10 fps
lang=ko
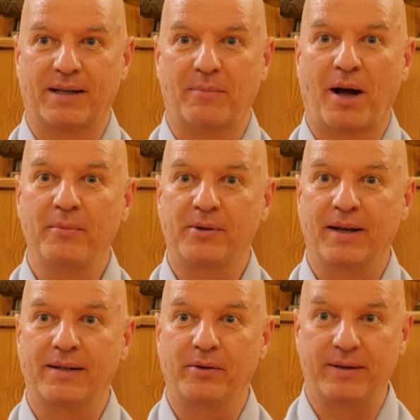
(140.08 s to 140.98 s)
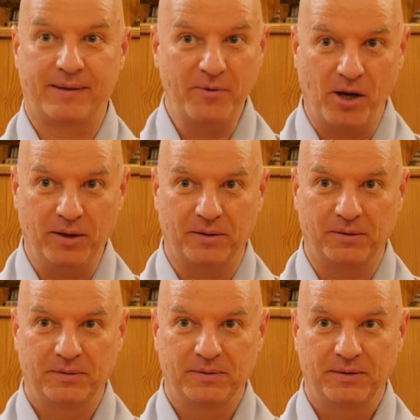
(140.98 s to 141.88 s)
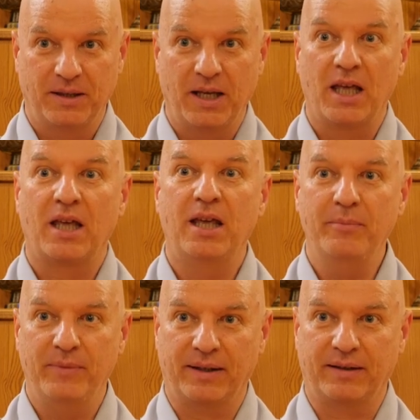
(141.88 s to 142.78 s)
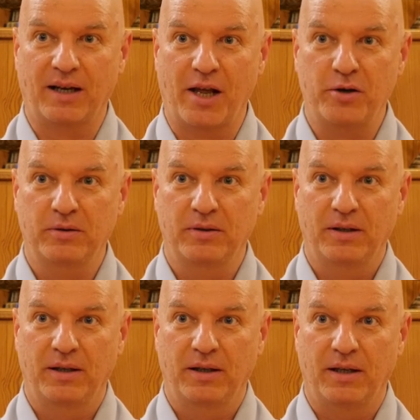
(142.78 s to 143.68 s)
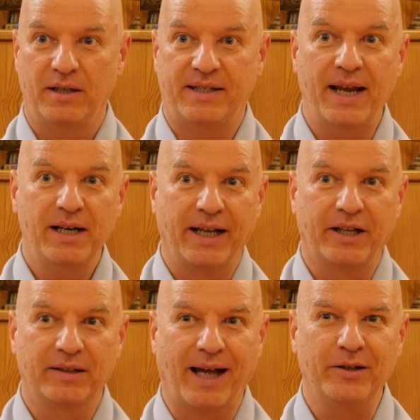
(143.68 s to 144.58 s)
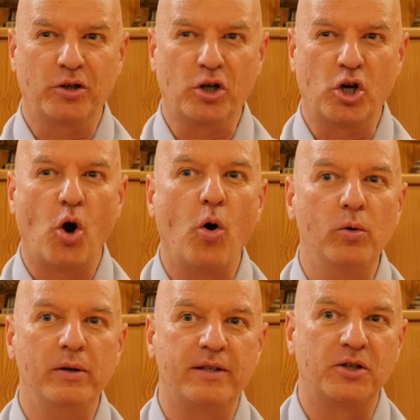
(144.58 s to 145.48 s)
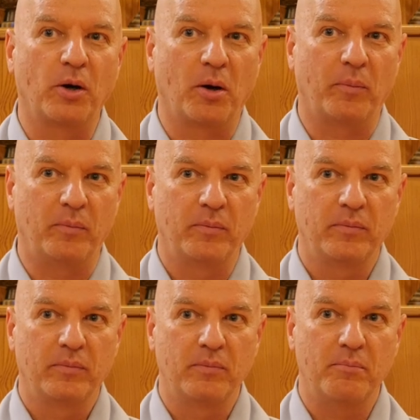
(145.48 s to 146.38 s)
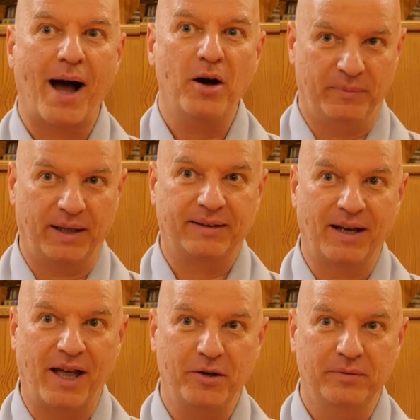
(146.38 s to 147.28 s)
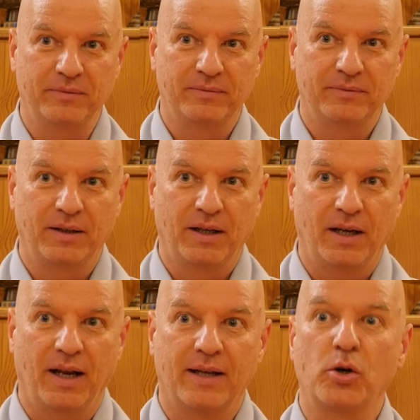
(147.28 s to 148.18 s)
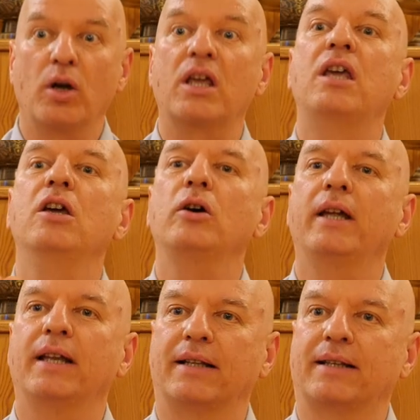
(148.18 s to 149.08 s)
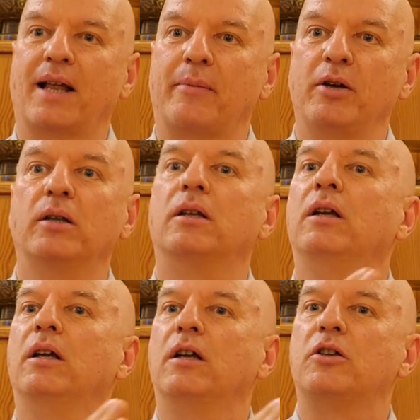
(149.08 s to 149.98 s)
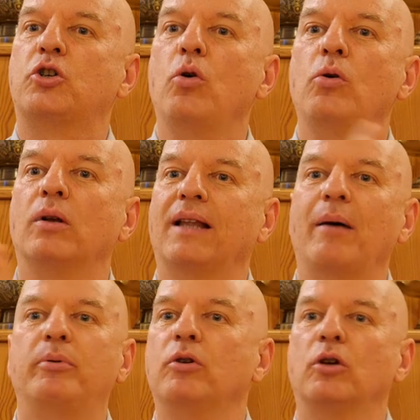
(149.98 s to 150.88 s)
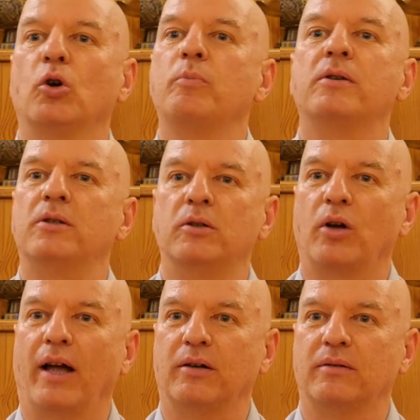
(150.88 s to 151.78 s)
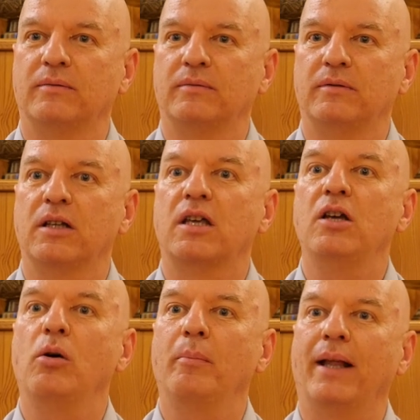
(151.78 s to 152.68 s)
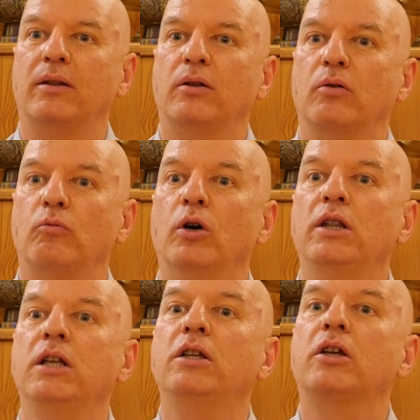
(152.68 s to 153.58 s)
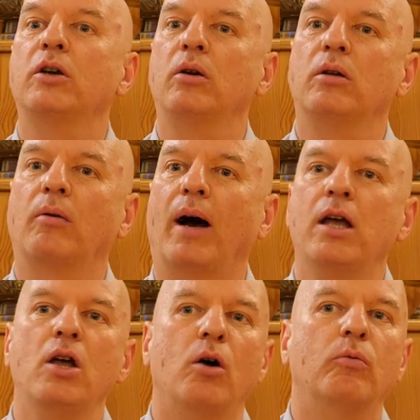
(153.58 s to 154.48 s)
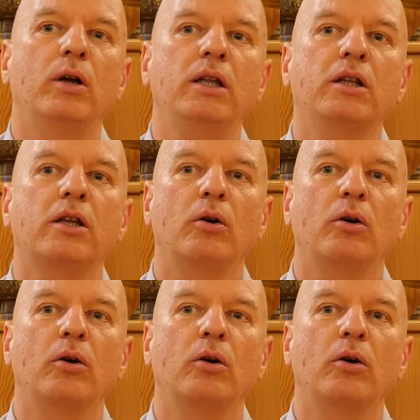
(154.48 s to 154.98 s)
마음속에서 있으면 힘 나타나요. 제일 깨끗한 거울처럼 마음 나타나요. 그래서 기억이 나타나면 좋은 것, 나쁜 것 없어질 거예요. 기억만 원인 결과 우리